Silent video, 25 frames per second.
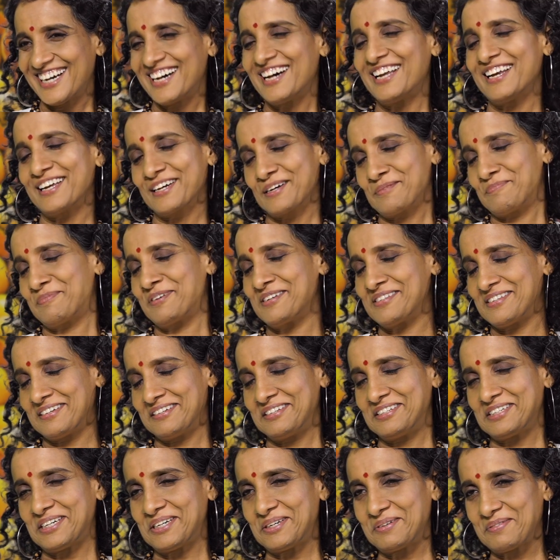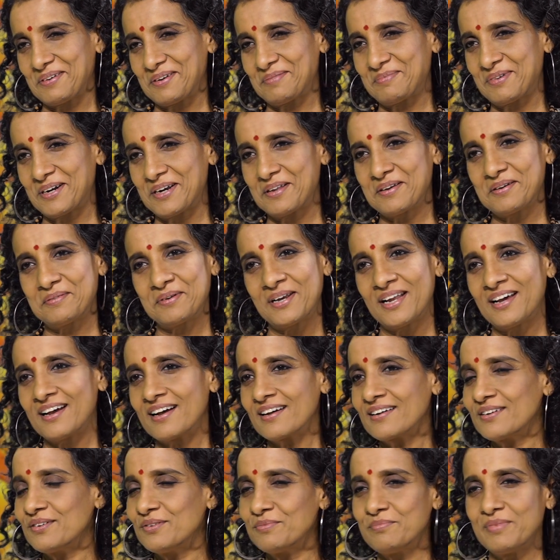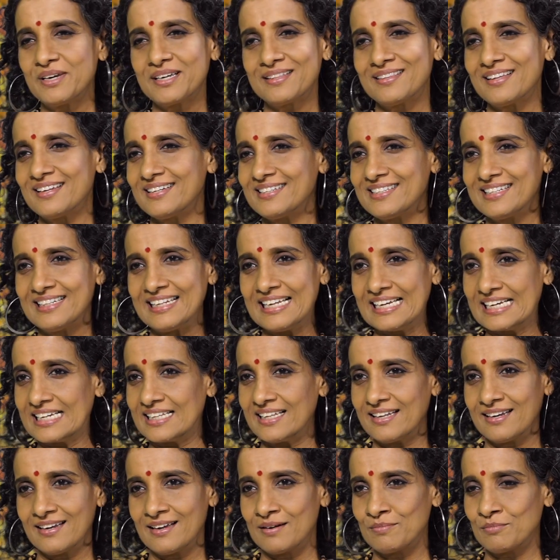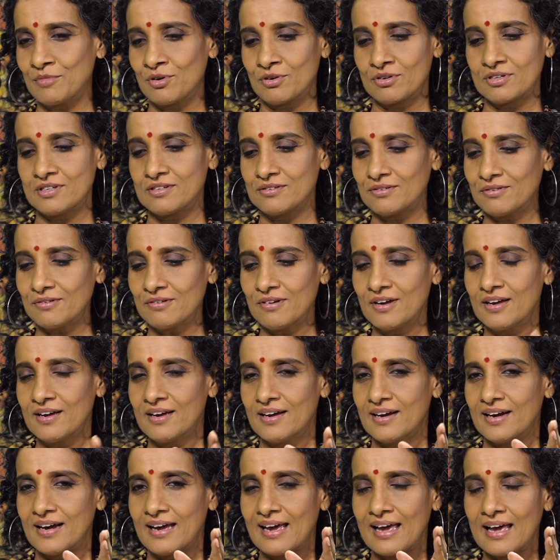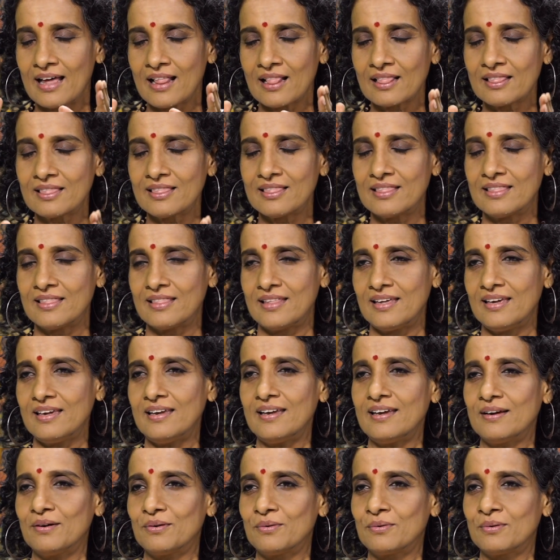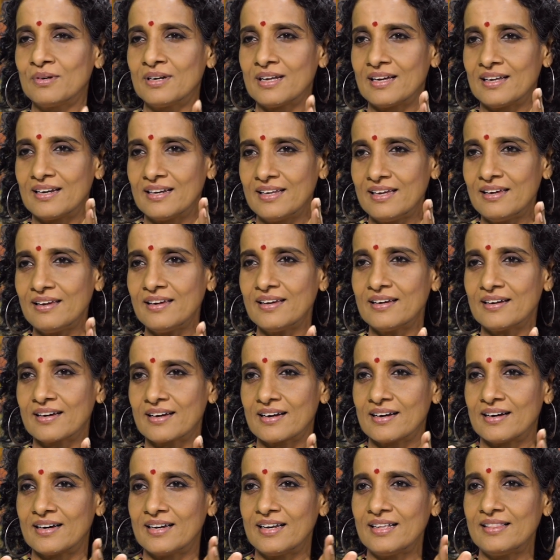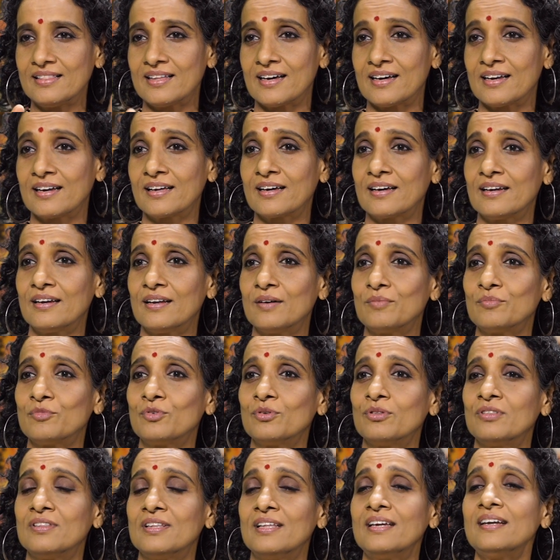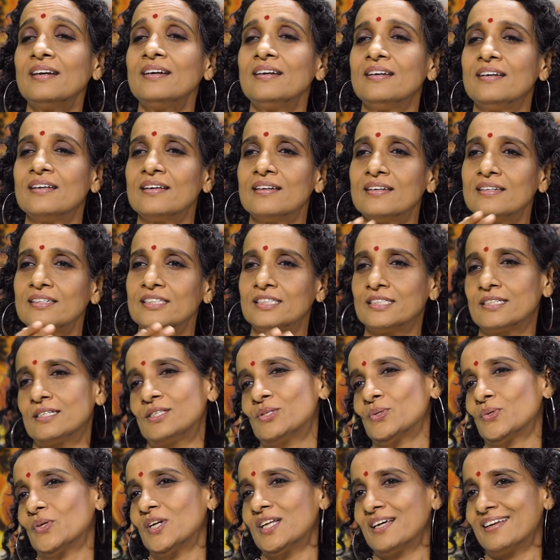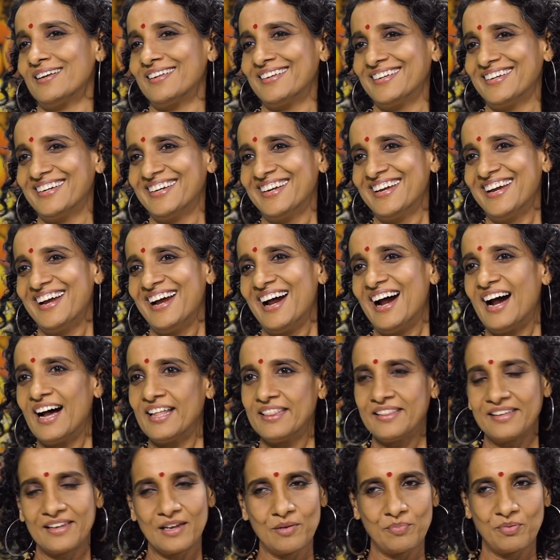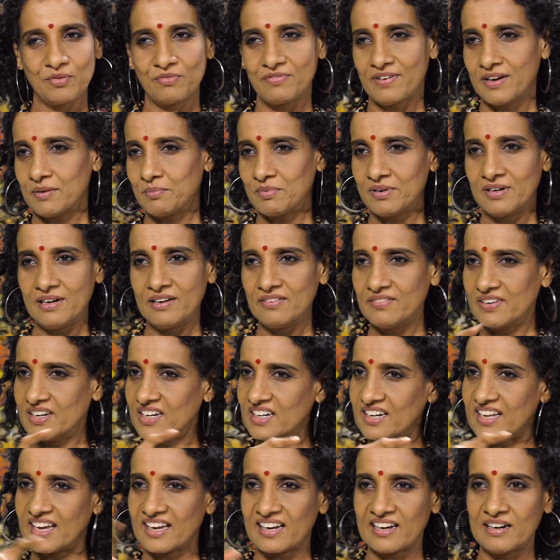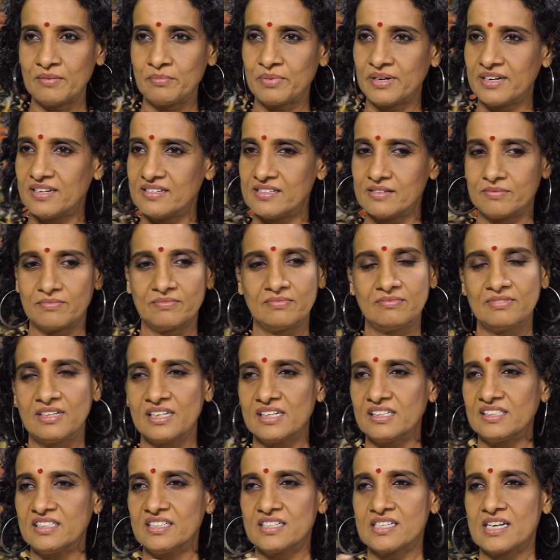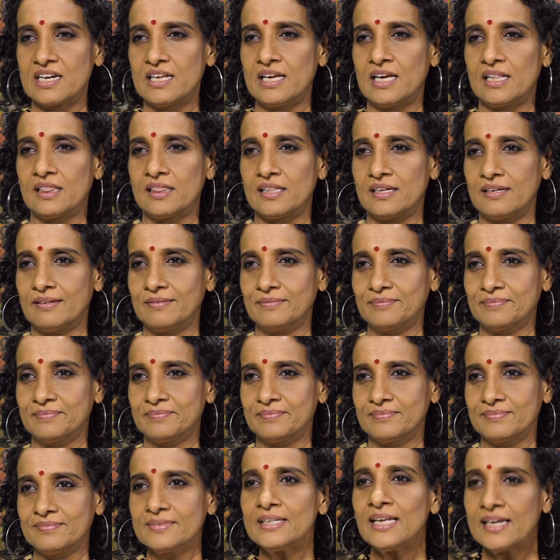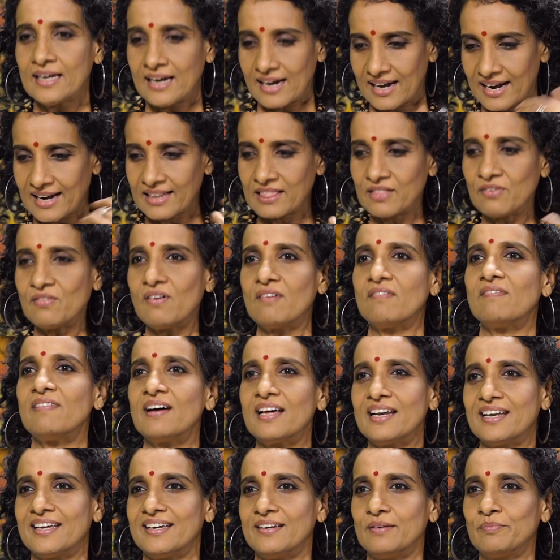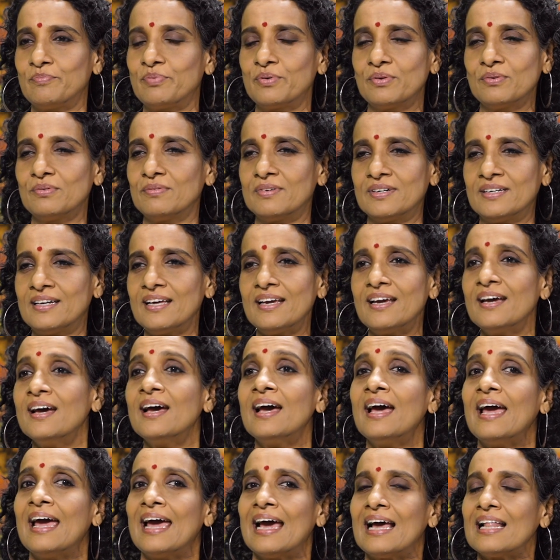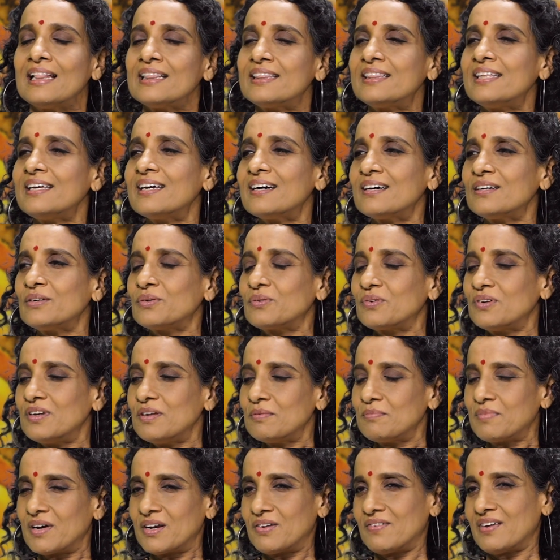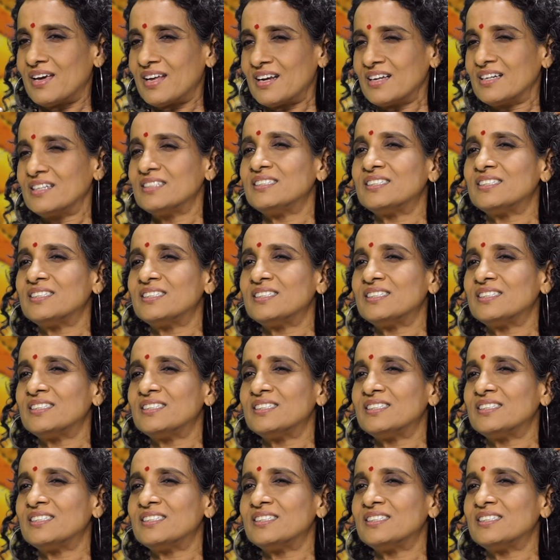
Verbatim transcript: అలాగ ప్రజెంట్ చేయటం అనమాట నాకు మీకు తెలిసిందే కదా నా మాట హెల్తీ ఉండాలి కానీ దానికన్నా ముందే డెలిషియస్ ఉండాలి hmm. అందుకే ఇప్పుడు వైబ్రెంట్ లివింగ్కి ట్యాగ్లైన్ పెట్టేసాం డెలిషియస్లీ హెల్తీ అర్థం అవ్వాలి ఇప్పుడు అంటే హెల్తీ అనుకుని మనం వెనక్కి